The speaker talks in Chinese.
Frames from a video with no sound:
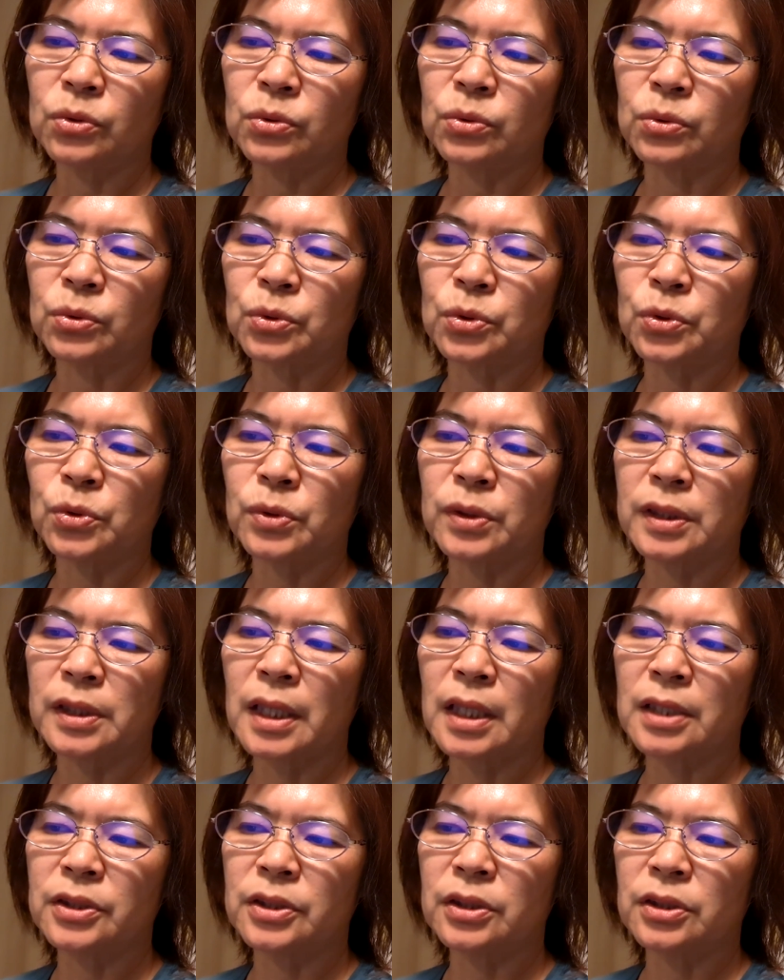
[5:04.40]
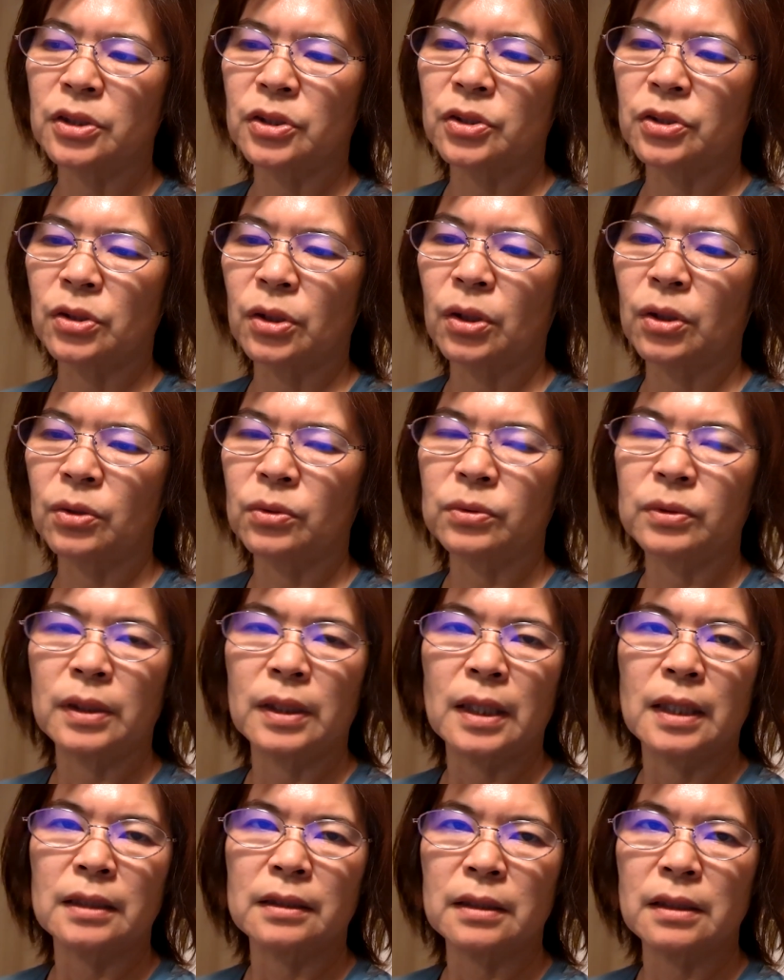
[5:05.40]
肚去献祭的时候，
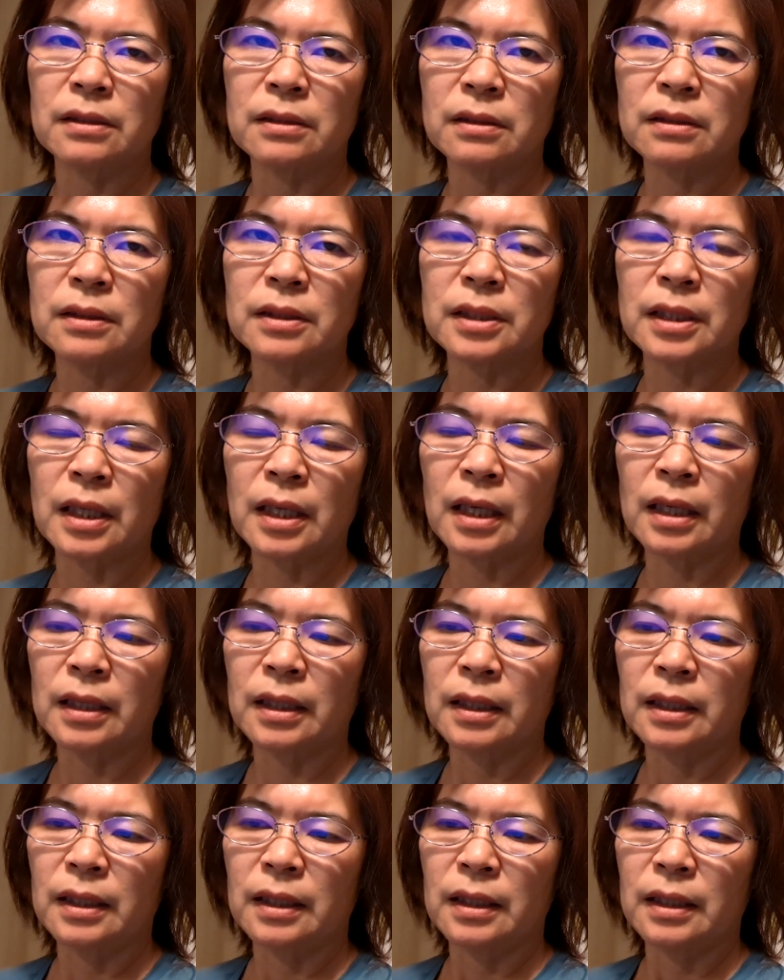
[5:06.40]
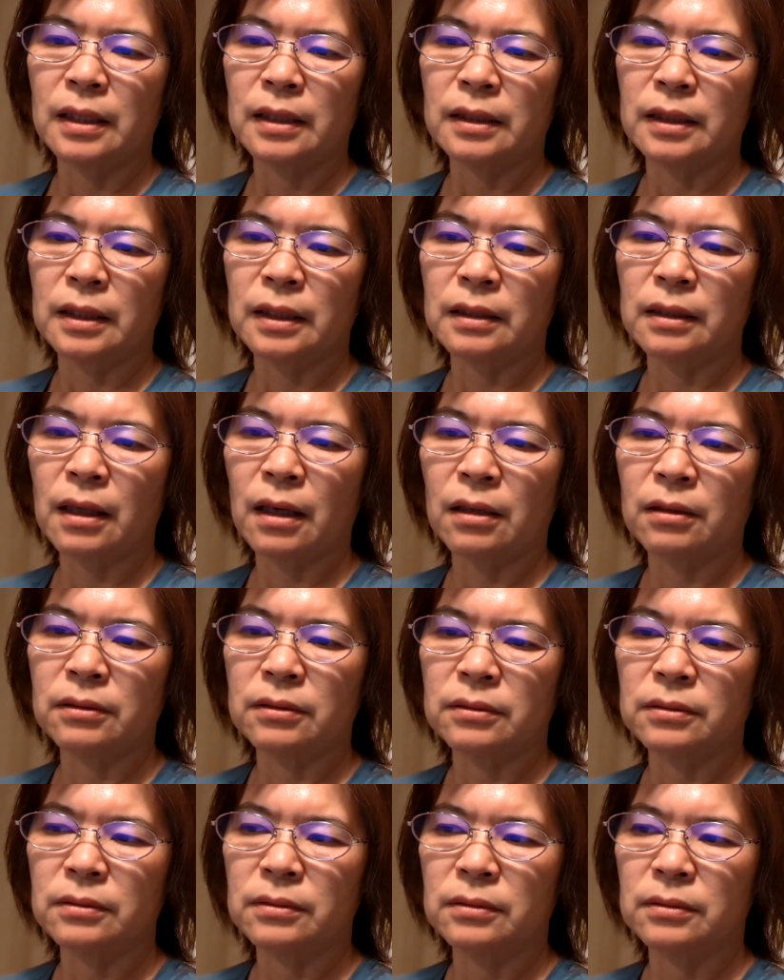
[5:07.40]
第四节提到，
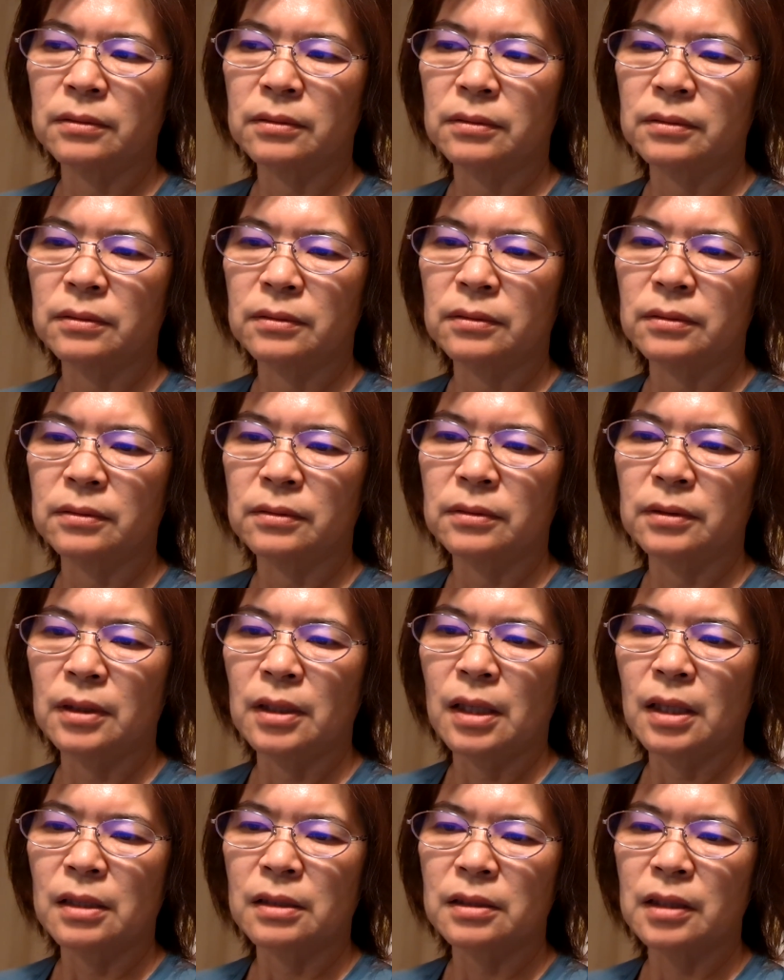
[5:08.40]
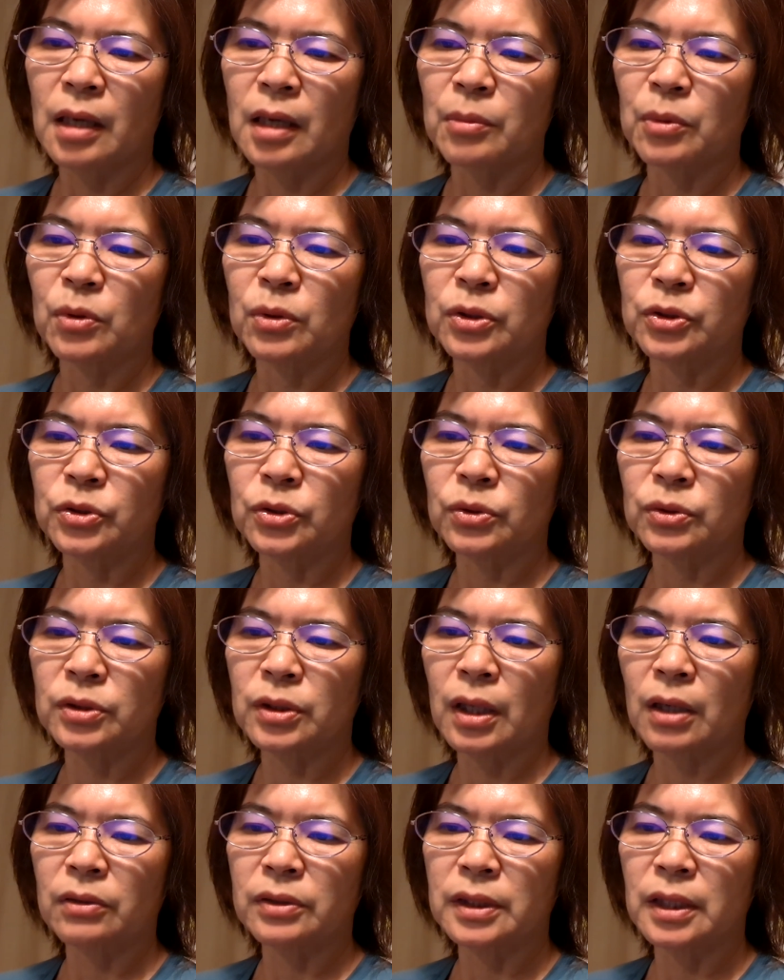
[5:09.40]
萨摩尔就
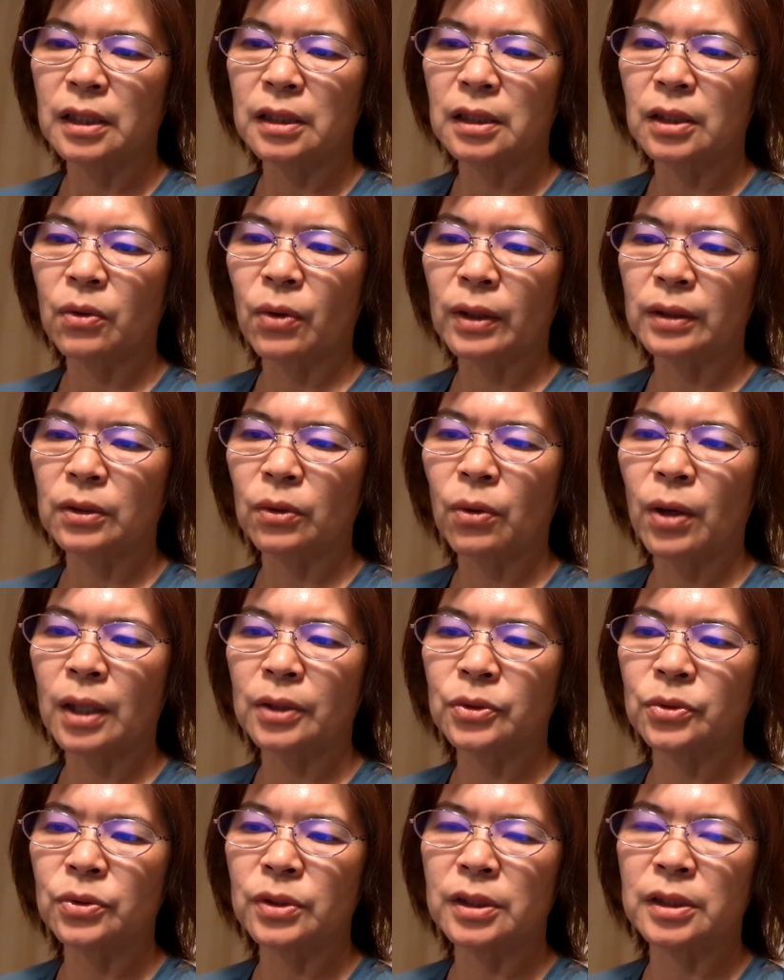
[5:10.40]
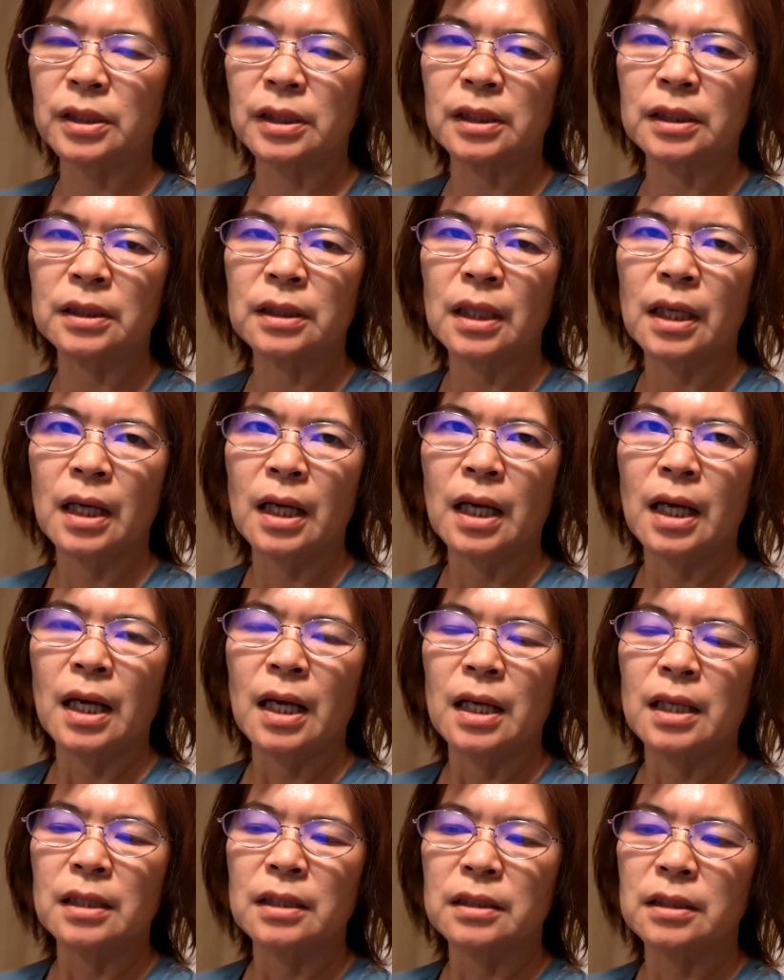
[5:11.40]
照耶和华的话去行。
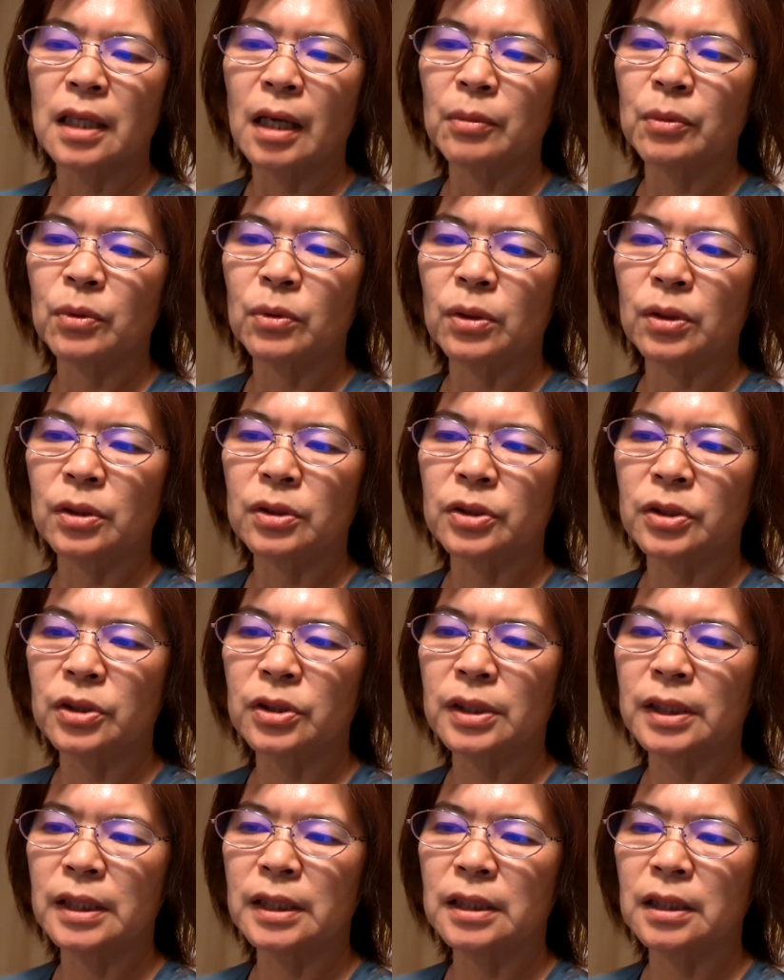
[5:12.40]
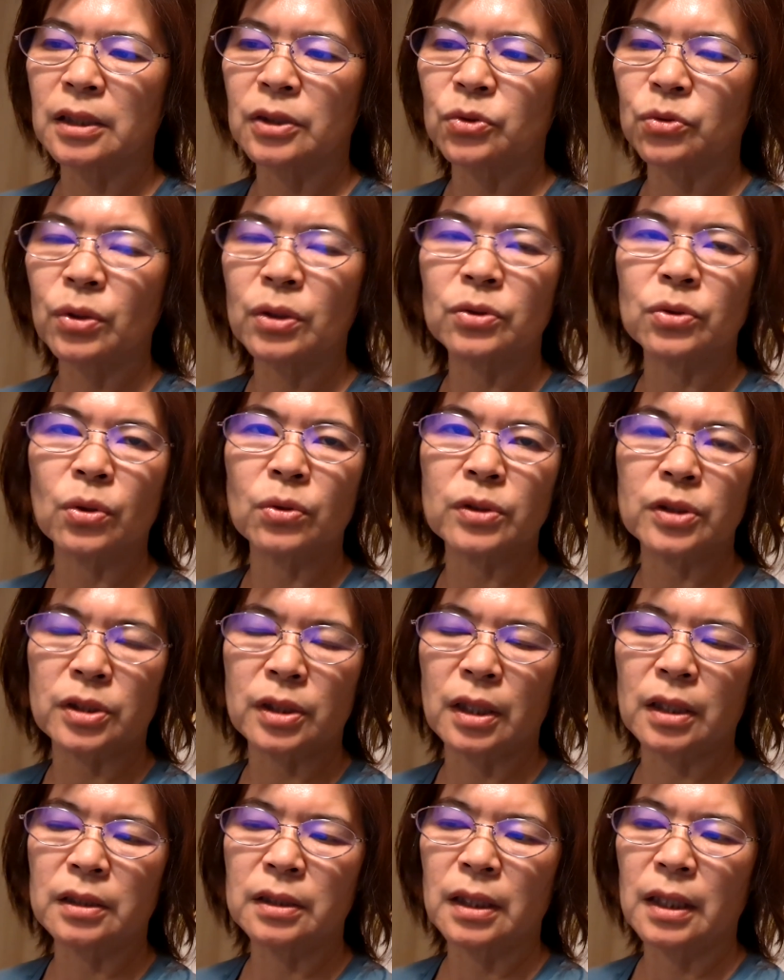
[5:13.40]
萨摩尔是一个顺从
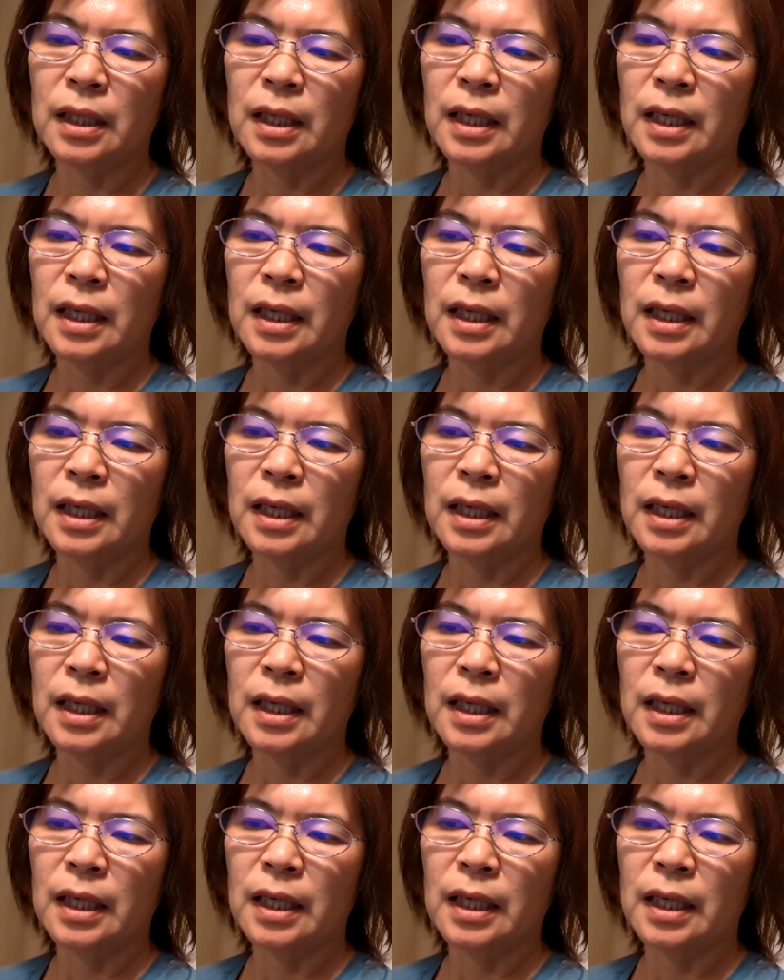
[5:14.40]
神，